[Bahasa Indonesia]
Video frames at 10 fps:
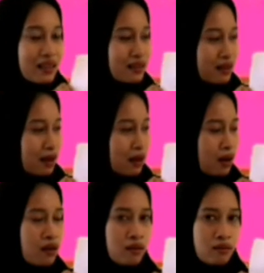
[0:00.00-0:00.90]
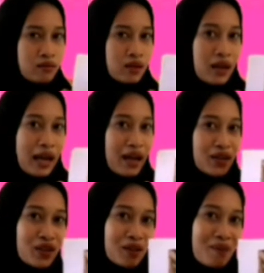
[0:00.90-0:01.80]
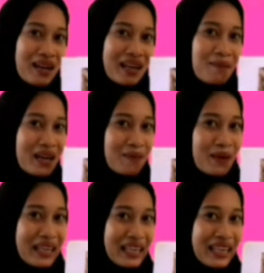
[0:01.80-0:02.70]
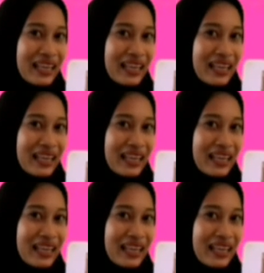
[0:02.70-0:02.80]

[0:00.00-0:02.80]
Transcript: Nah, ya tebak gambar apa ini?